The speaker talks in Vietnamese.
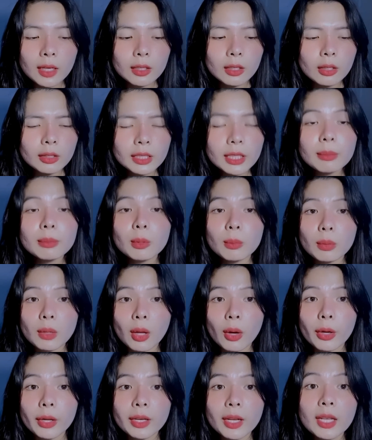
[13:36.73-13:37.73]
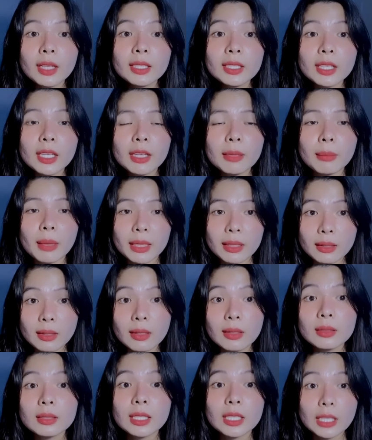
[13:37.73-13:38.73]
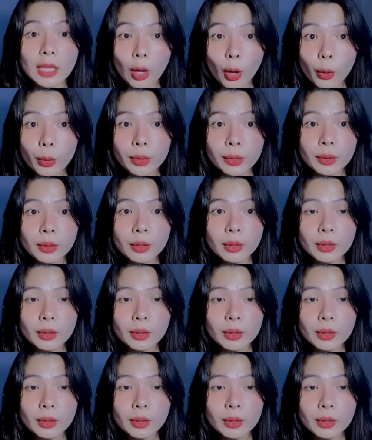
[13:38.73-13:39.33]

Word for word: nó tiếp tục lôi đến khi mà được thì thôi